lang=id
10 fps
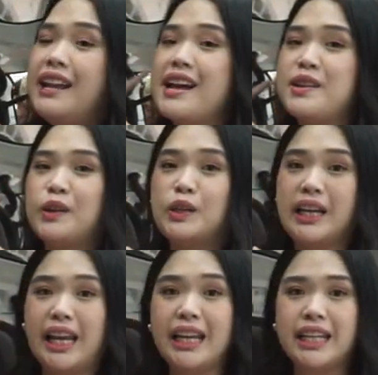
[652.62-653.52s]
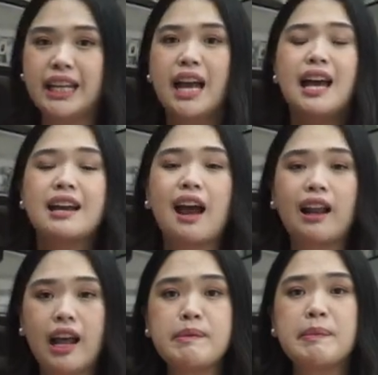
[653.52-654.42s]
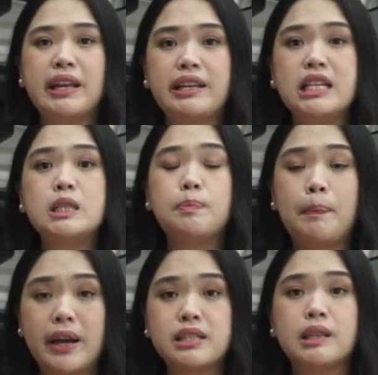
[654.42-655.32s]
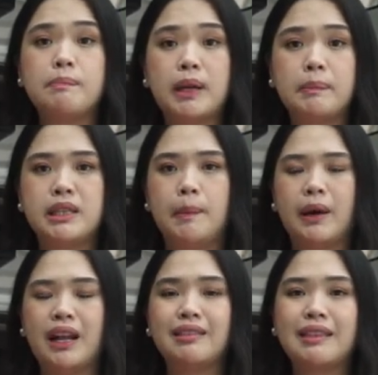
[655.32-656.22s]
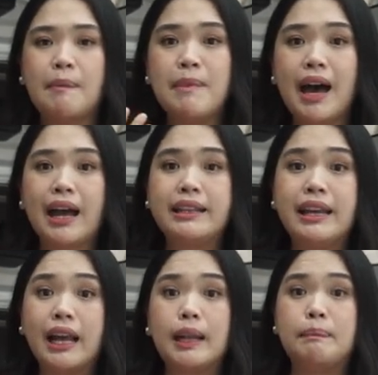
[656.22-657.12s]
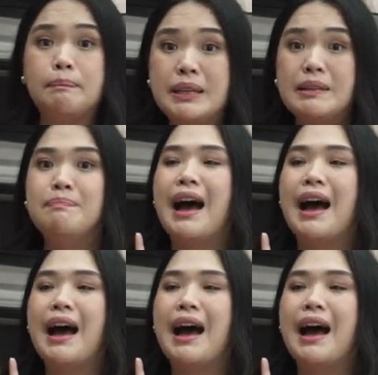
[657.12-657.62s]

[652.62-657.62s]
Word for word: dari Otorek ini, kalian memiliki space tempat penyimpanan tambahan yang lebih